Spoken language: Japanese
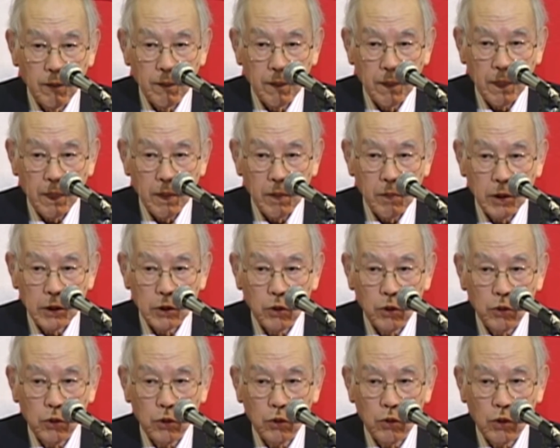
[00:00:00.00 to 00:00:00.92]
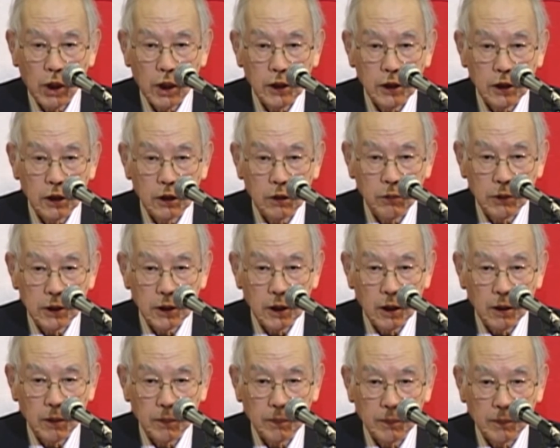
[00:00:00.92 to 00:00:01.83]
まあそういうことを感じ出しました。
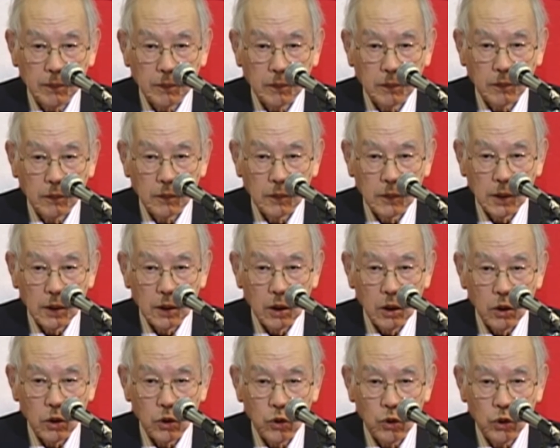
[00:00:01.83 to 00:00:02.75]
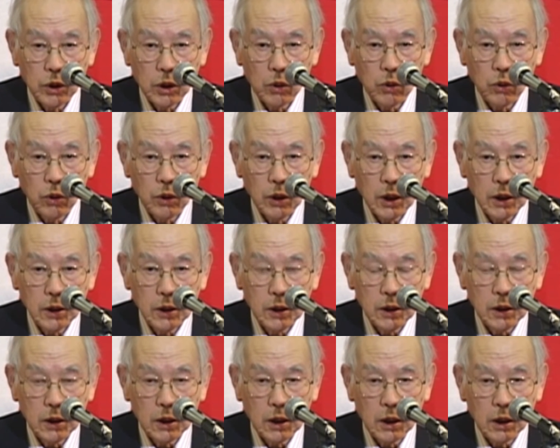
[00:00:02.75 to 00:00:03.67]
そしてこの大震
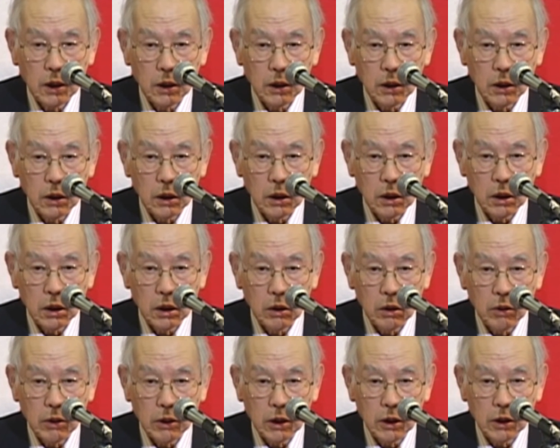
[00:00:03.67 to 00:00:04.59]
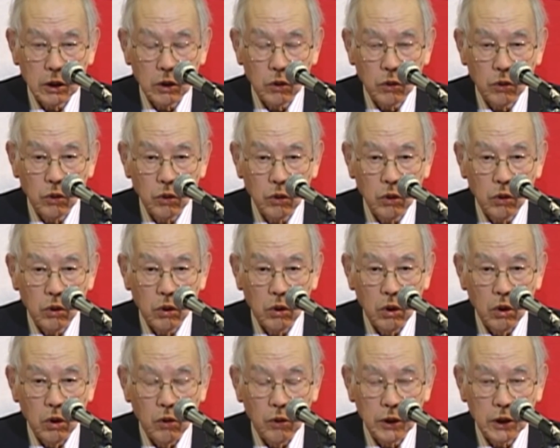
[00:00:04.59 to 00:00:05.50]
災はですね、その
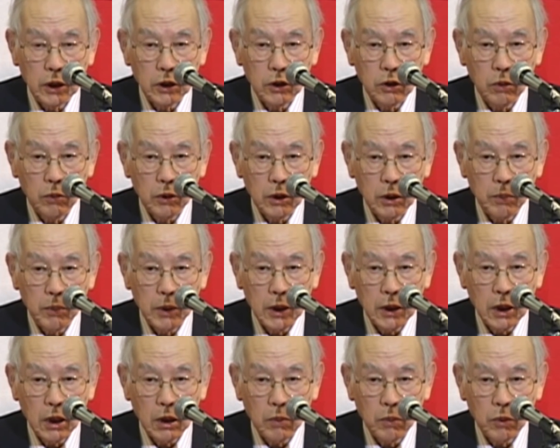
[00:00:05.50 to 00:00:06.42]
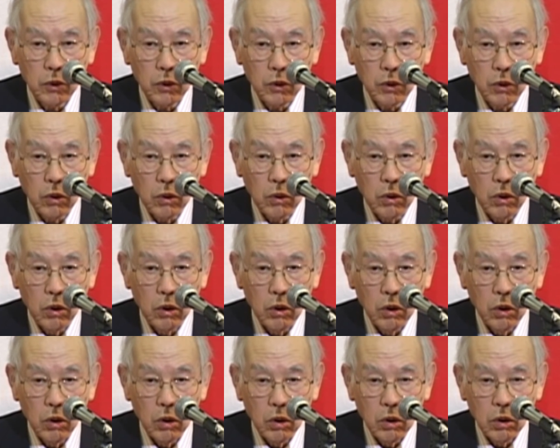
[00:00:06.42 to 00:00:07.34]
私どもに見えないものの
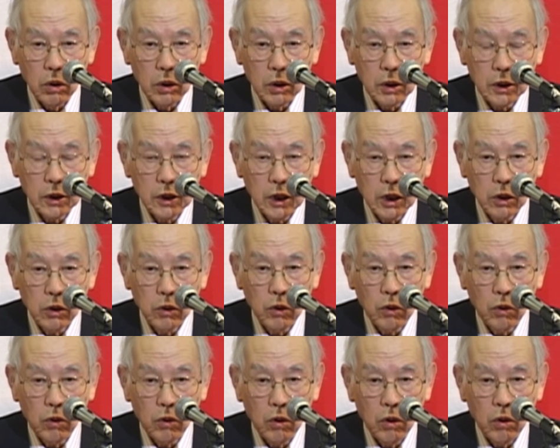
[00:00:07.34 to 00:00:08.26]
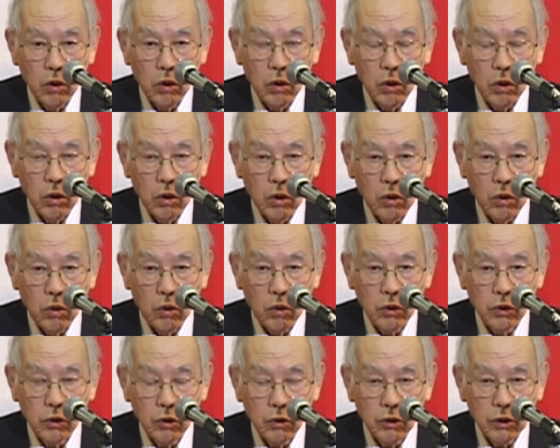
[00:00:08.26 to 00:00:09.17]
自然の
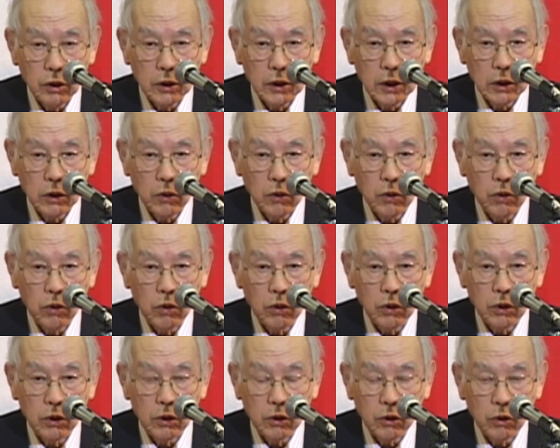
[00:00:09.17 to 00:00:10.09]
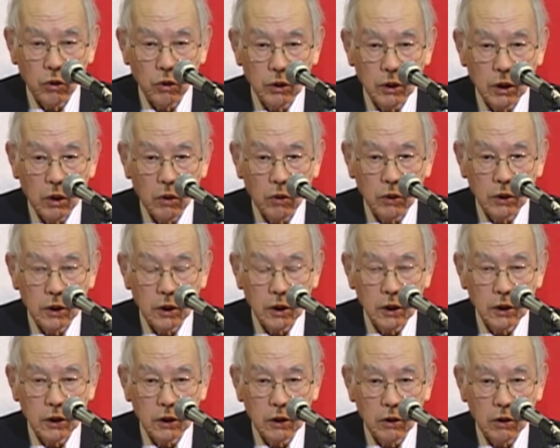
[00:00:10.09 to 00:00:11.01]
恐ろしさと凄さを知ら
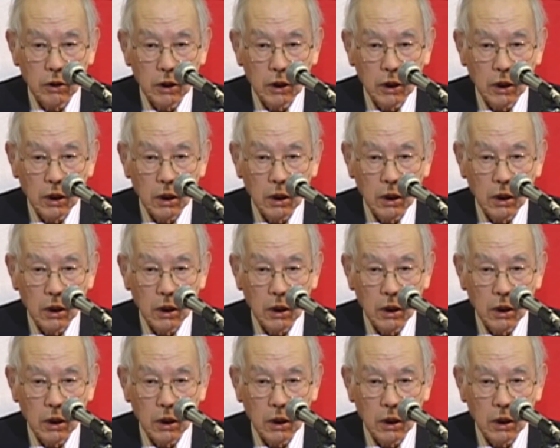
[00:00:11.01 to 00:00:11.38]
せてくれた、